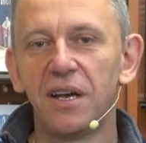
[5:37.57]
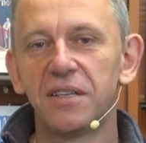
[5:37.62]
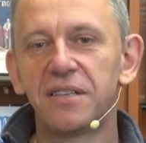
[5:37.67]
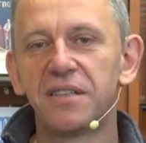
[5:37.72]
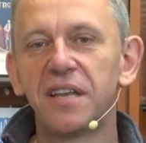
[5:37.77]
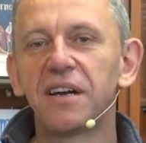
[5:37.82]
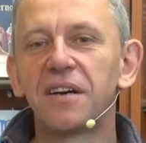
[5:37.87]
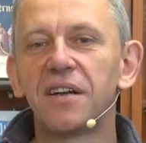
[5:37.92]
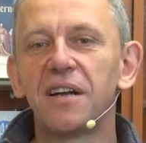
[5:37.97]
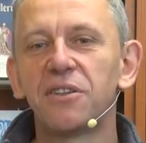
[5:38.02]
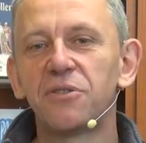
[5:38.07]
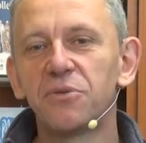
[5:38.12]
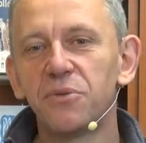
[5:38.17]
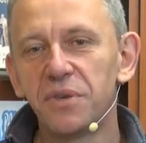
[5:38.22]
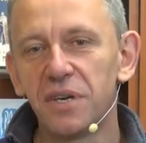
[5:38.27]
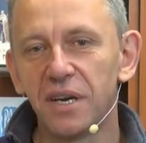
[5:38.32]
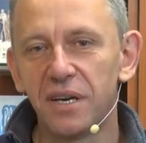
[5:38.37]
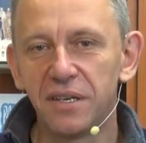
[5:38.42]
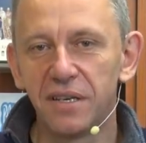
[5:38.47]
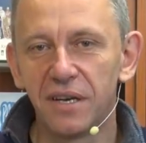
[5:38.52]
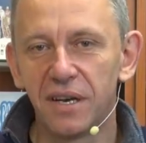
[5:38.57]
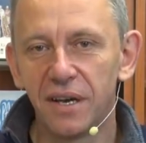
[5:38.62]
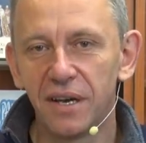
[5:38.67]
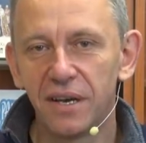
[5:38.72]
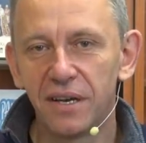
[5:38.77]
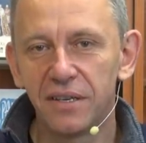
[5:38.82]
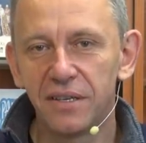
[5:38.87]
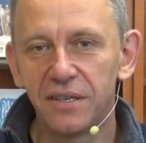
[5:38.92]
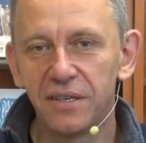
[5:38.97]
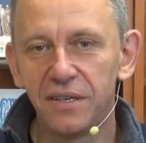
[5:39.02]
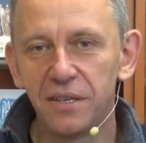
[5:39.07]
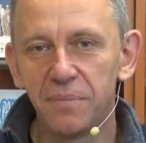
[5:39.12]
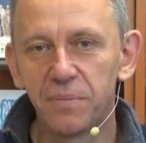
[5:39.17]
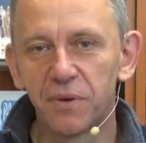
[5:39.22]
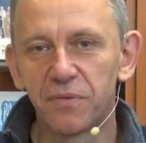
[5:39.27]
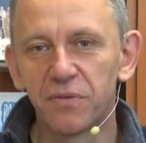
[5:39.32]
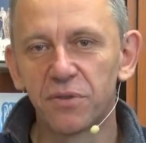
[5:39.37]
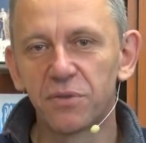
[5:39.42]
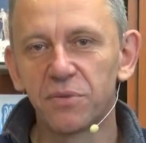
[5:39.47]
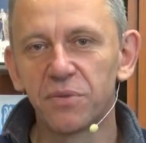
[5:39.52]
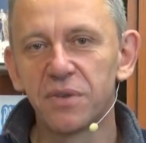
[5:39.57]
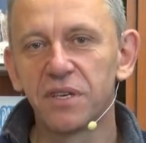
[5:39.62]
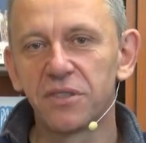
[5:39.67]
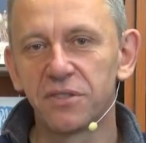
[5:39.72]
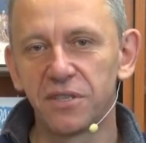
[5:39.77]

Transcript: degraduje je i powoduje,